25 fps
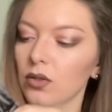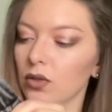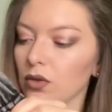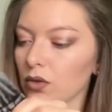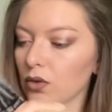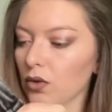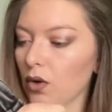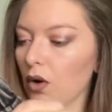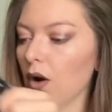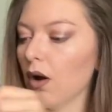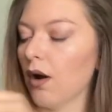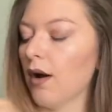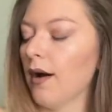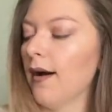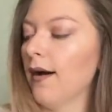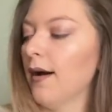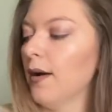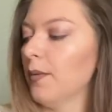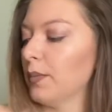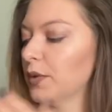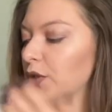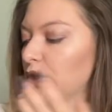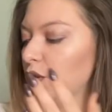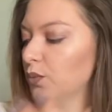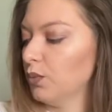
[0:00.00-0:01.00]
но
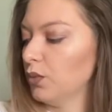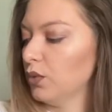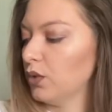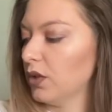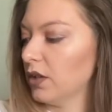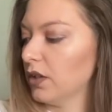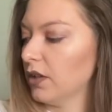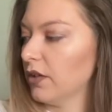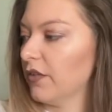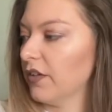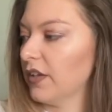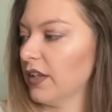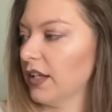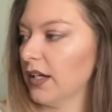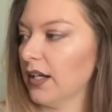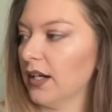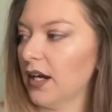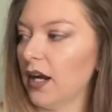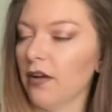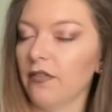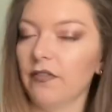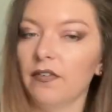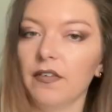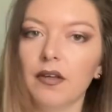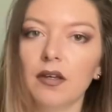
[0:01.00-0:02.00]
почему-то на
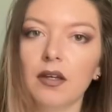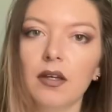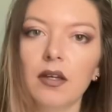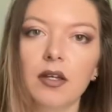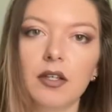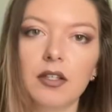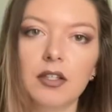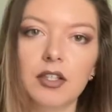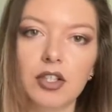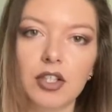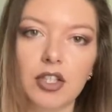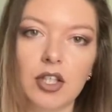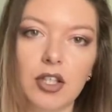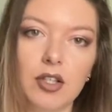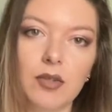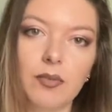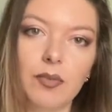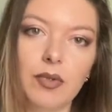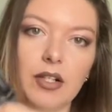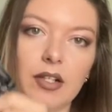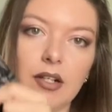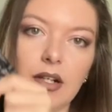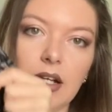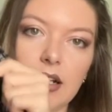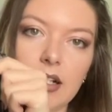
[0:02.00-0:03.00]
фотографии эти штаны
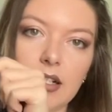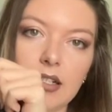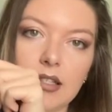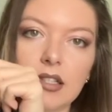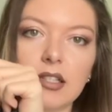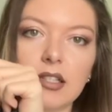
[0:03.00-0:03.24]
были гораздо